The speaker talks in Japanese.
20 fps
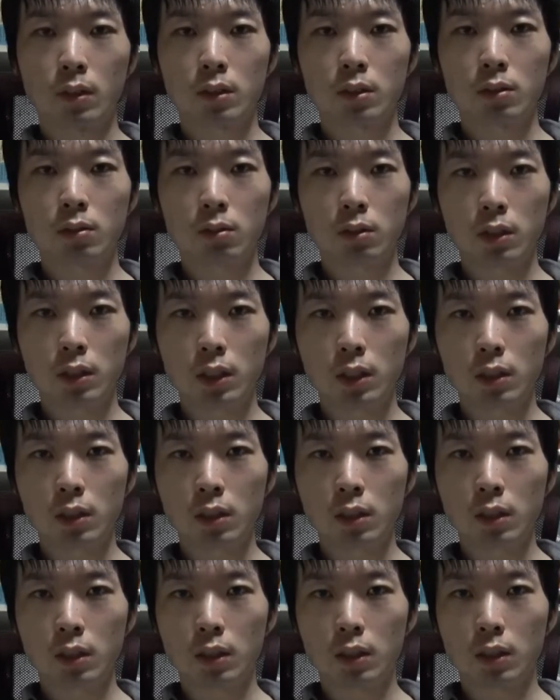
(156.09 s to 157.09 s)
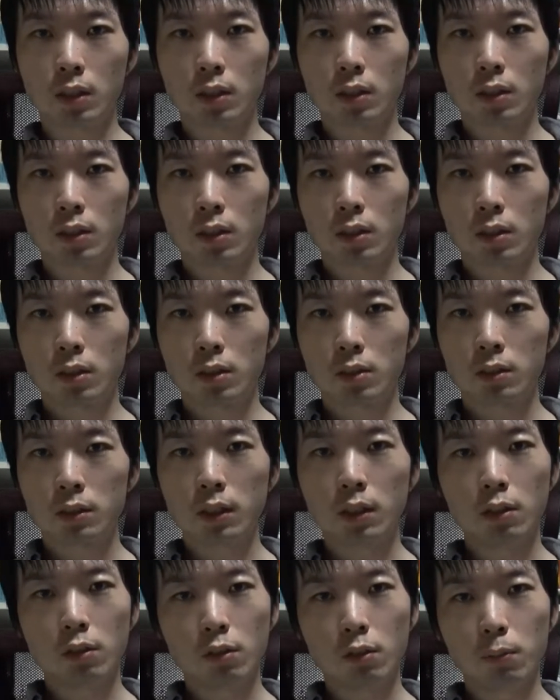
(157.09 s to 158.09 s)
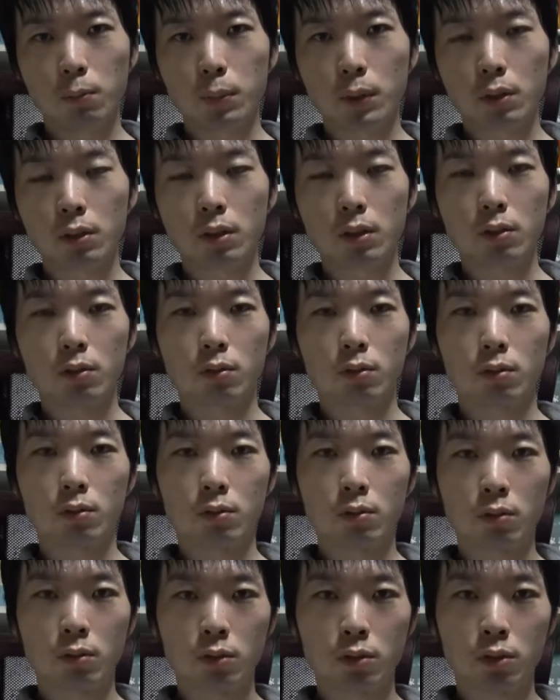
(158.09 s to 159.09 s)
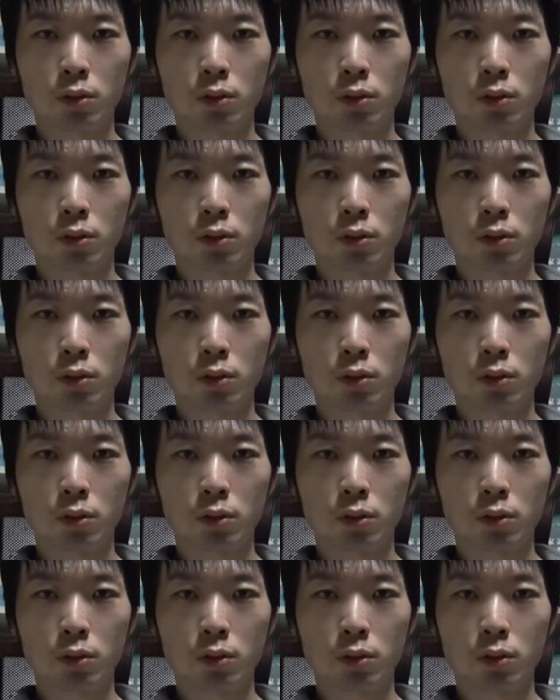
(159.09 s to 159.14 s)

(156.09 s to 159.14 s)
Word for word: それだって、1600円の本を